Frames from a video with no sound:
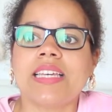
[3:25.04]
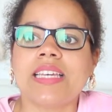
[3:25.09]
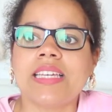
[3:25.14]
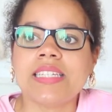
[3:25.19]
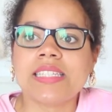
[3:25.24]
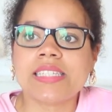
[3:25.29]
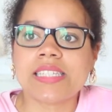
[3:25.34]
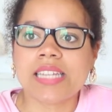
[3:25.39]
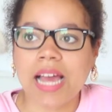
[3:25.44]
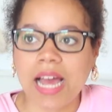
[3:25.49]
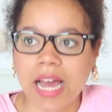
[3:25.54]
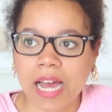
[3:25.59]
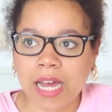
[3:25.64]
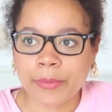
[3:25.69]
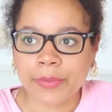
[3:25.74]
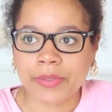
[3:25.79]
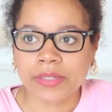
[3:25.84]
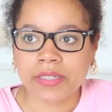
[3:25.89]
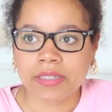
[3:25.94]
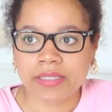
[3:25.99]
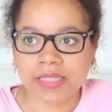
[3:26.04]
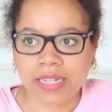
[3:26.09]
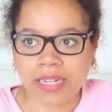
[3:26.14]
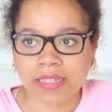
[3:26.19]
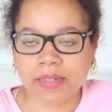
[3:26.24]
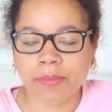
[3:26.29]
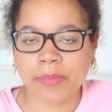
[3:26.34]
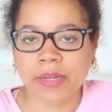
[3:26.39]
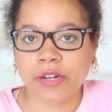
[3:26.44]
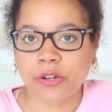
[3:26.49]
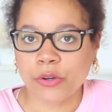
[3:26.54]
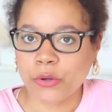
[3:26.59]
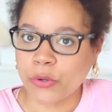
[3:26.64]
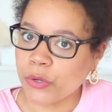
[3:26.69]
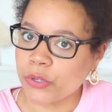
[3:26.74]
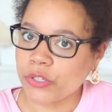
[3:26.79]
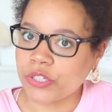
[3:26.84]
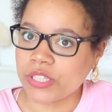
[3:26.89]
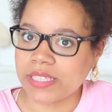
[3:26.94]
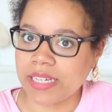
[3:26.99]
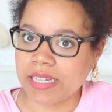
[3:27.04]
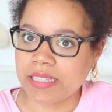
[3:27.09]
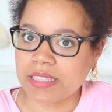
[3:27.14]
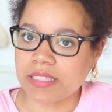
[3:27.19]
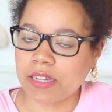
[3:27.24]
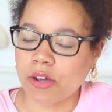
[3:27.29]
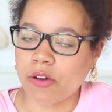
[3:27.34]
Ich habe dann in meiner Küche jetzt